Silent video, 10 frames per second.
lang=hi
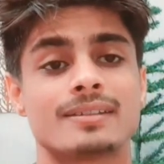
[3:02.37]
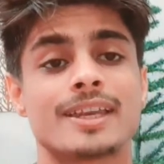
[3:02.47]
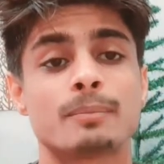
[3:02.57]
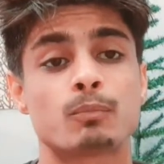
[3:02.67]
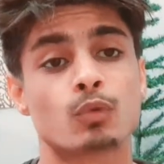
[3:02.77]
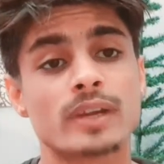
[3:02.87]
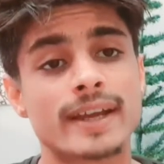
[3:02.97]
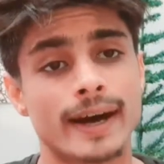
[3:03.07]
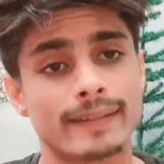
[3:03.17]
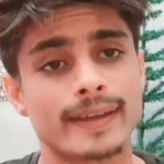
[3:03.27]
तेरी पूरी
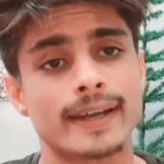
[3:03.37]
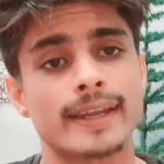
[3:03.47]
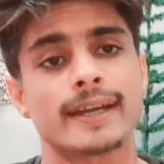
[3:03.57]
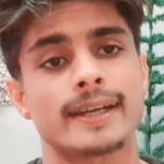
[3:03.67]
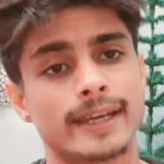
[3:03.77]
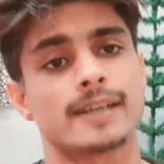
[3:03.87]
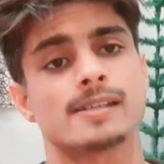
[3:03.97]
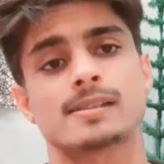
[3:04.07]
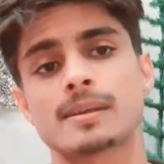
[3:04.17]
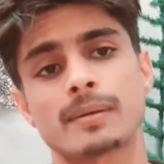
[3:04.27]
खानदान यार
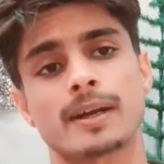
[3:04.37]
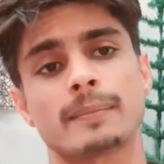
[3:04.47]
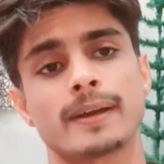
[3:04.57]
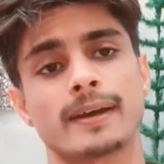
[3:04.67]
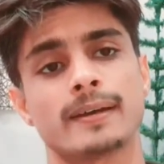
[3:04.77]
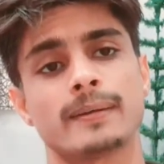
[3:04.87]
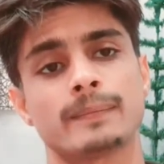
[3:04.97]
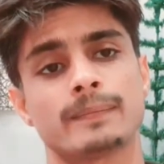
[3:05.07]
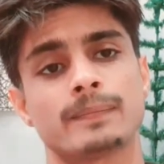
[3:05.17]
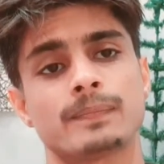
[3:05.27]
टेररिस्ट से बड़ा पड़ा
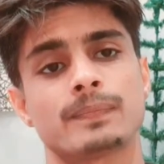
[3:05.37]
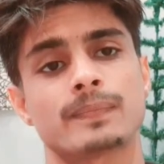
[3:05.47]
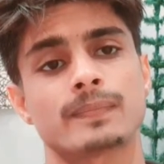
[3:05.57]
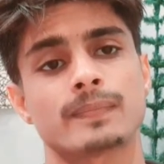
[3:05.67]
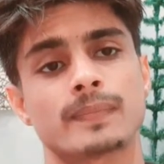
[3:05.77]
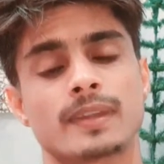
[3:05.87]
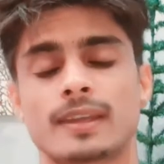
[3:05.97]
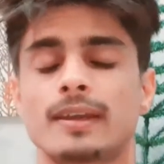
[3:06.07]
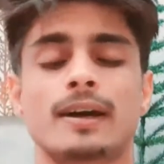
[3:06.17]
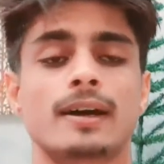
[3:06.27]

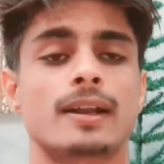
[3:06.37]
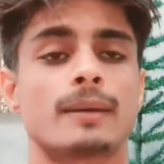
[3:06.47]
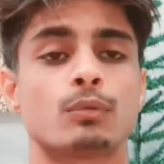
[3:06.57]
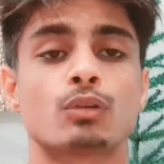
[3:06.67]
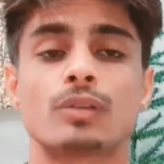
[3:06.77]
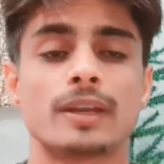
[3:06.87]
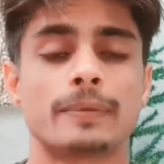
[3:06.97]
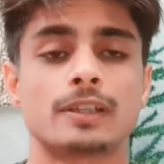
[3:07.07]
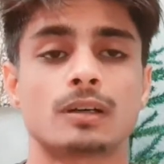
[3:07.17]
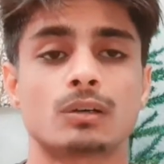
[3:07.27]
है या अगर आप लोग को नहीं
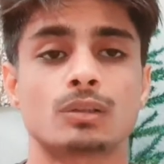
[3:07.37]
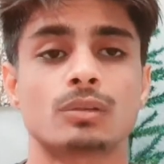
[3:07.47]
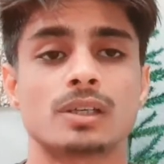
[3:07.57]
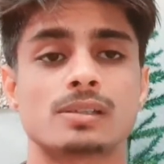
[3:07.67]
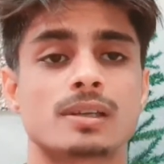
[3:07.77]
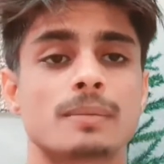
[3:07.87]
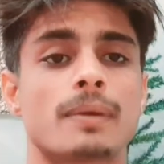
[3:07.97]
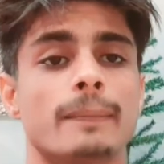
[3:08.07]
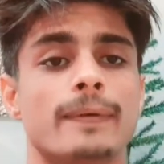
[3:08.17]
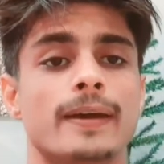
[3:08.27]
पता होगा तो इसके
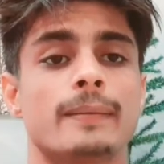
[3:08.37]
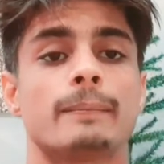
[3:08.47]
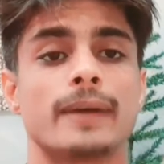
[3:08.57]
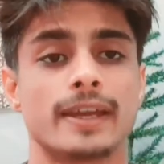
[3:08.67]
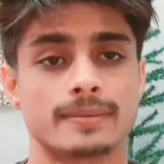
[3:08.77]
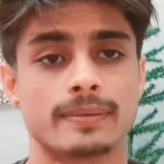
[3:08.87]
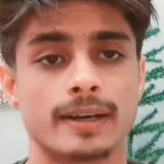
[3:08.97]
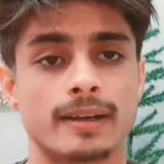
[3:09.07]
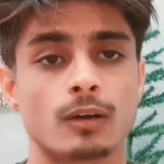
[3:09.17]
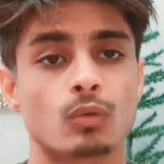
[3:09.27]
बाप है महेश
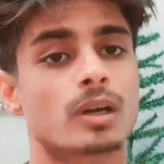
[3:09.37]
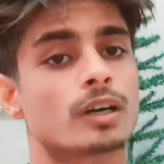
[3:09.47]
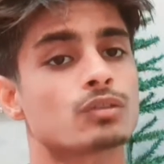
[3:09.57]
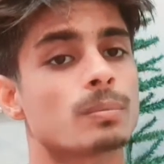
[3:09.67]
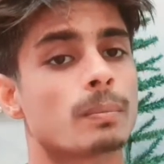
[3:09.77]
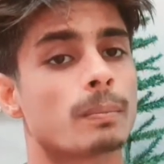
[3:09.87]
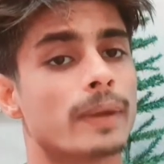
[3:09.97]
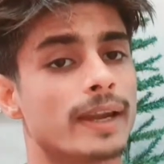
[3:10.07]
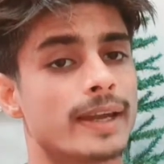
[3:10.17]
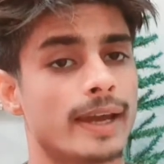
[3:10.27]
भट्ट उनका जो
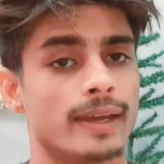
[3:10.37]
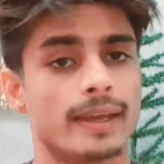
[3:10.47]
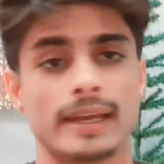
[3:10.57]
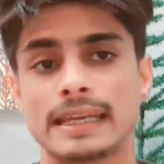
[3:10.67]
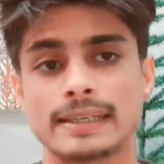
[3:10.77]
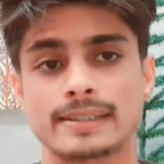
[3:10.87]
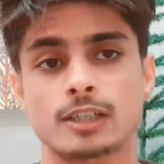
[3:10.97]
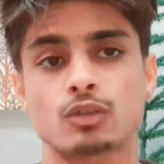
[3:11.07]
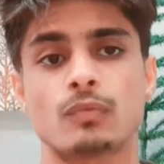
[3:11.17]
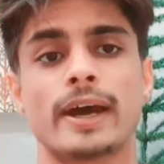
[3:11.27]
बेटा है यानी
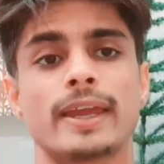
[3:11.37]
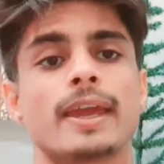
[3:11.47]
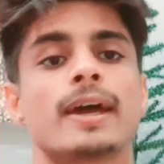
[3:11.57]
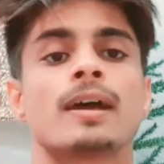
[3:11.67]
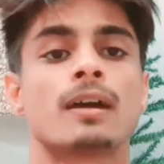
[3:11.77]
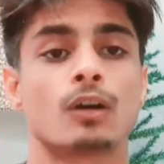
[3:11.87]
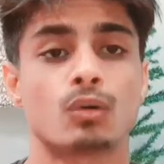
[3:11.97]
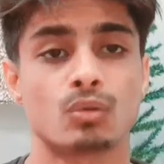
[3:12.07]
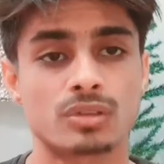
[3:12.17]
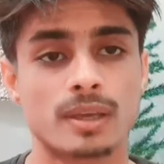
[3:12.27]
इसका जो भाई है
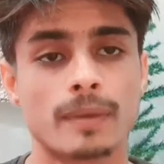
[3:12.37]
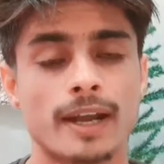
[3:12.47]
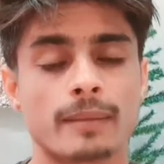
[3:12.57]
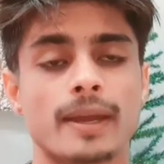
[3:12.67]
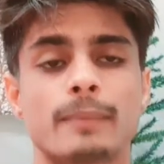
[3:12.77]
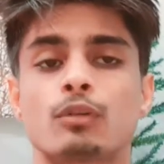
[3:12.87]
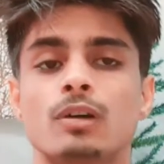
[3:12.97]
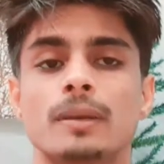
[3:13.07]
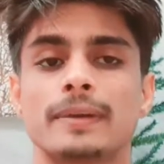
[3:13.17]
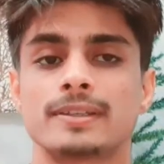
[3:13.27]
उसके बारे में आप
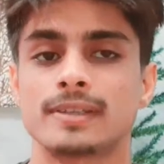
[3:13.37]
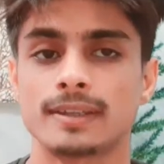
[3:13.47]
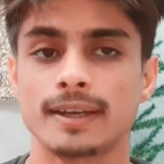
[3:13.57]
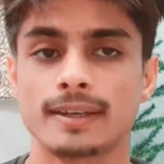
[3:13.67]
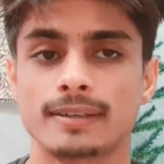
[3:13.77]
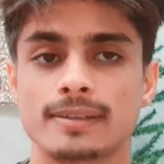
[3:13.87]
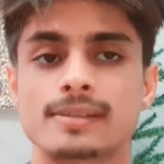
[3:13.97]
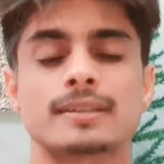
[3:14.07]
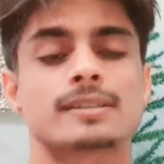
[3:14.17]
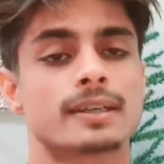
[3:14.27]
गूगल पे अच्छे तरीके से
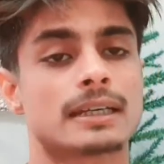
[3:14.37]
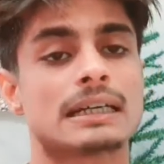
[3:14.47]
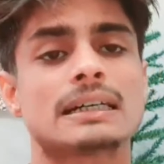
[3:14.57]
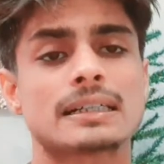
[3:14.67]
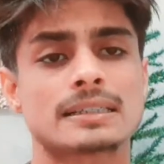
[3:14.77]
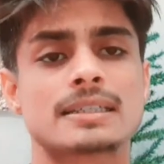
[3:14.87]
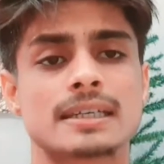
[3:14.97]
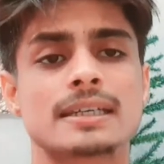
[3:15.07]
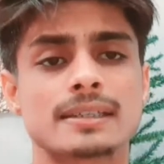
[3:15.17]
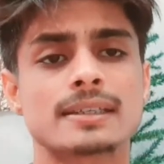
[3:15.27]
सर्च करना
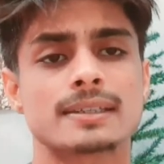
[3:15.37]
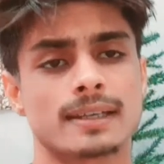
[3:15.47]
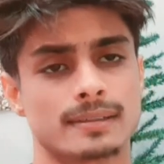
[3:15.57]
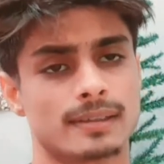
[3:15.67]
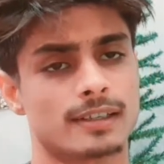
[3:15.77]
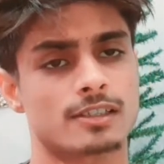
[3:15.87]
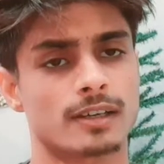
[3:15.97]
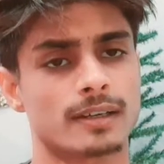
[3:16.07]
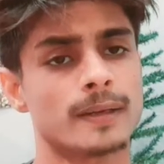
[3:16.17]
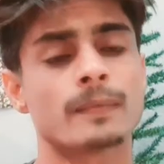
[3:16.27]
अच्छे से सर्च
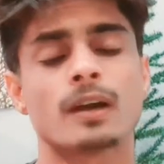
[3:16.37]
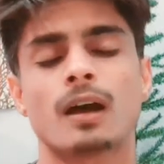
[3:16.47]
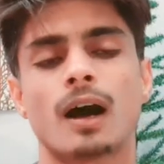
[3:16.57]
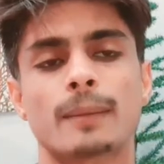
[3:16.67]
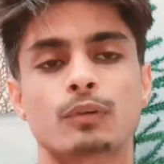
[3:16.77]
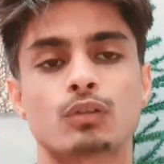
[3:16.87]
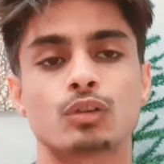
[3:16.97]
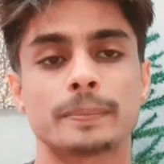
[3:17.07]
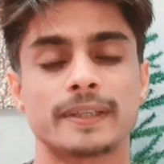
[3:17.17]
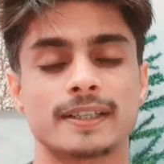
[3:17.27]
करना आपको
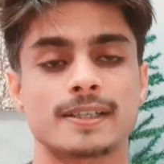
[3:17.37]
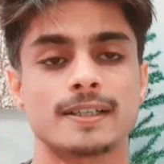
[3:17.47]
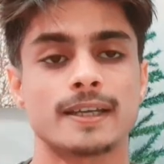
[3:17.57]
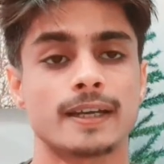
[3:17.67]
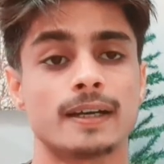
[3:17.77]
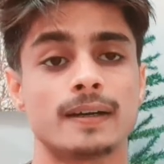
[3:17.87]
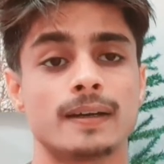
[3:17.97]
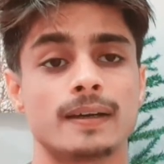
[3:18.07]
खुद पता चल जाएगा